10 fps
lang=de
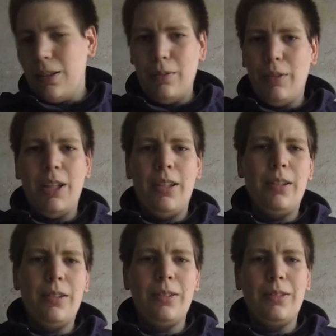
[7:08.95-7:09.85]
Weil
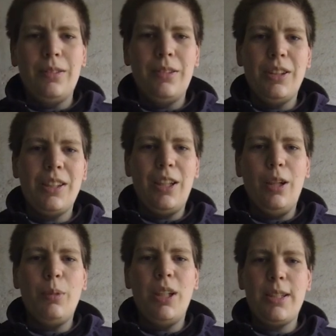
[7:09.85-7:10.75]
ich sage
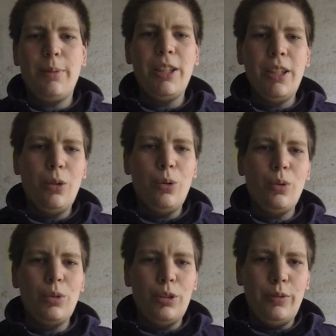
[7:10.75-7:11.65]
mal, zwei
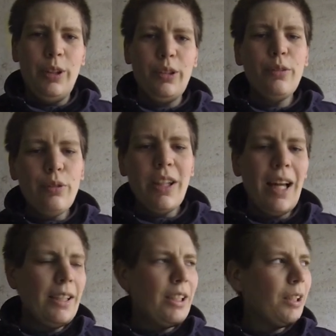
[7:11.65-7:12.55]
Augen, die finden
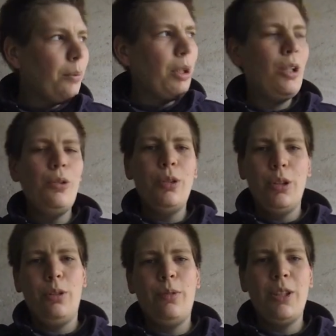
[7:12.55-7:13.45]
vielleicht einmal
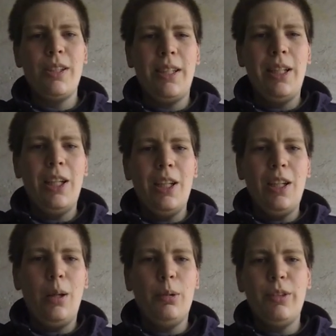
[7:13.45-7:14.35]
irgendwas.
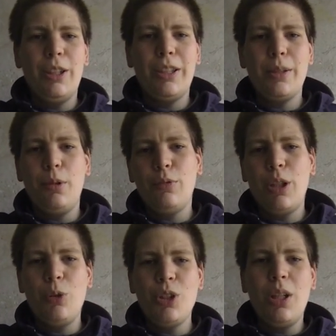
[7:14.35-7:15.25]
Aber wenn ich jetzt einmal vor
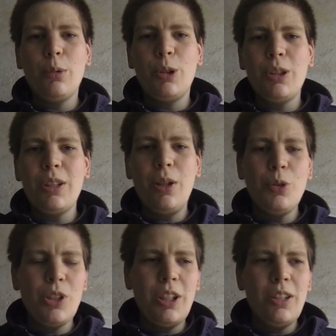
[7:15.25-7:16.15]
1000 Abonnenten
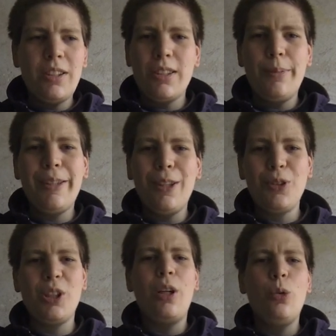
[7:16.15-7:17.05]
ausgehe, das sind
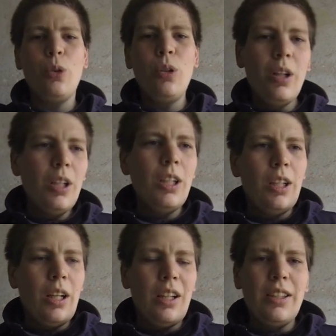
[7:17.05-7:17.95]
2000 Augen,
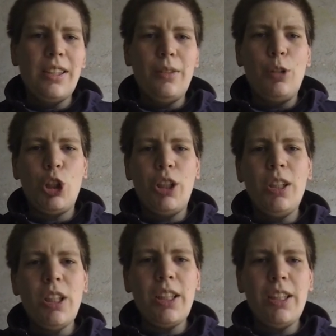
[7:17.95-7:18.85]
da ist die
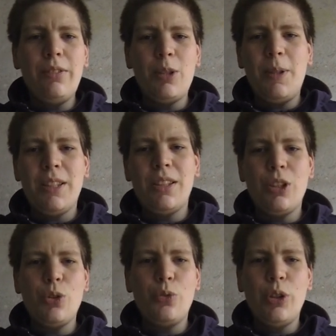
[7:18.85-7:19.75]
Wahrscheinlichkeit, was
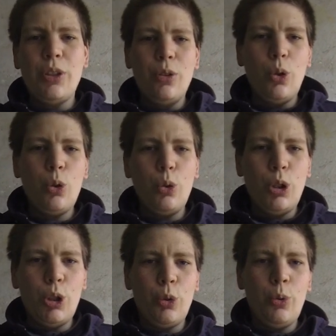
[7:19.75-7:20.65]
Passendes zu finden, doch
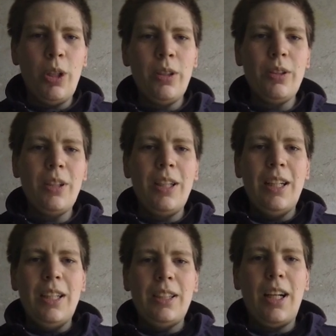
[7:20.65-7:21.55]
deutlich höher.
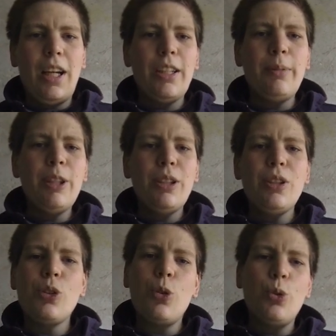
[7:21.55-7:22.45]
Die Reichweite
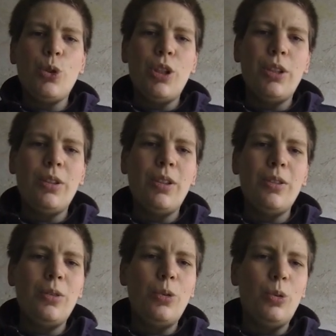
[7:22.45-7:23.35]
ist größer
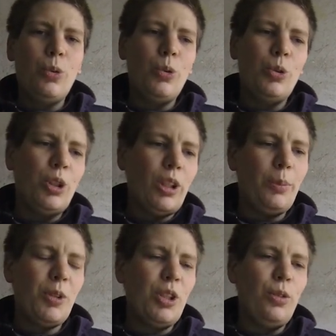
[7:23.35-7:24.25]
und in
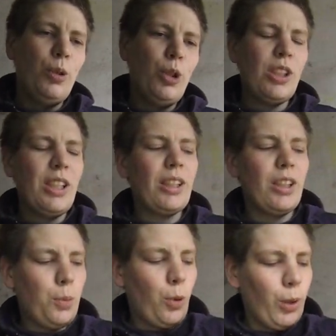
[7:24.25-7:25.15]
dem Sinne würde ich sagen,
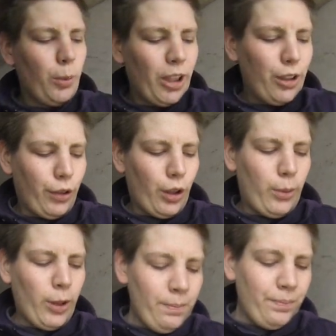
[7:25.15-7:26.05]
das probieren wir einfach
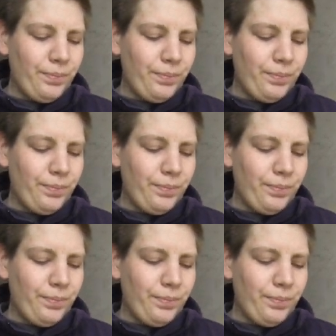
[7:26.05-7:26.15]
einmal.